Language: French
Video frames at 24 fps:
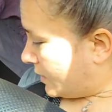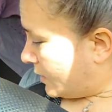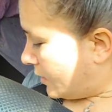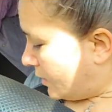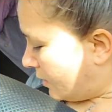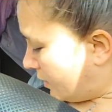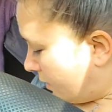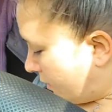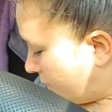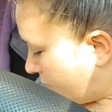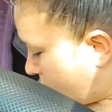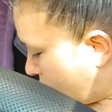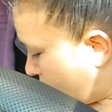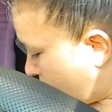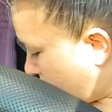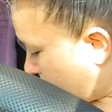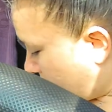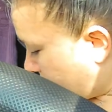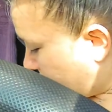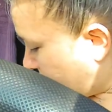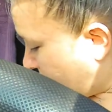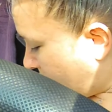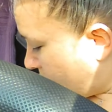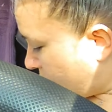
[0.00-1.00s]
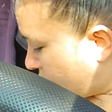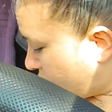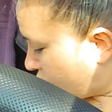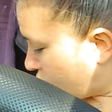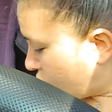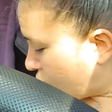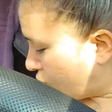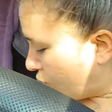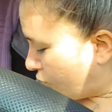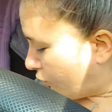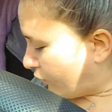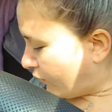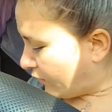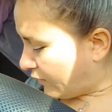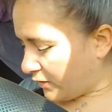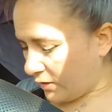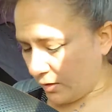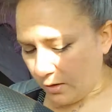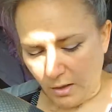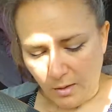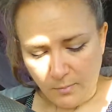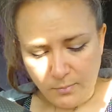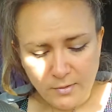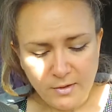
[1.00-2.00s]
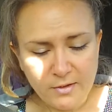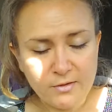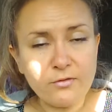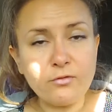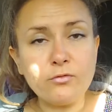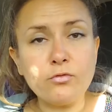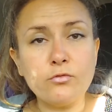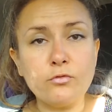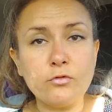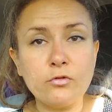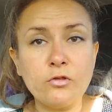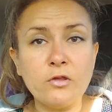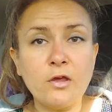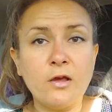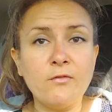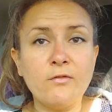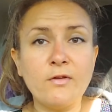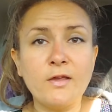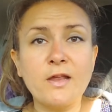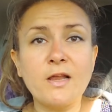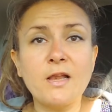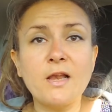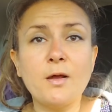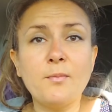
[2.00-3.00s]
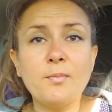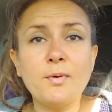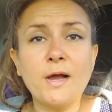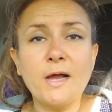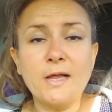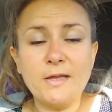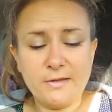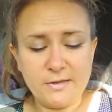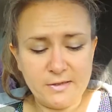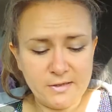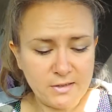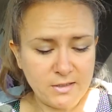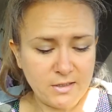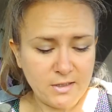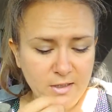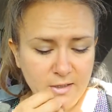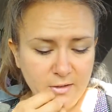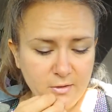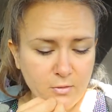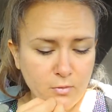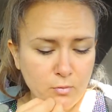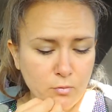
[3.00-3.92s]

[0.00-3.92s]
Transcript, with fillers: Et moi, ça me suffit. Après, c'est aussi avec la pratique hein,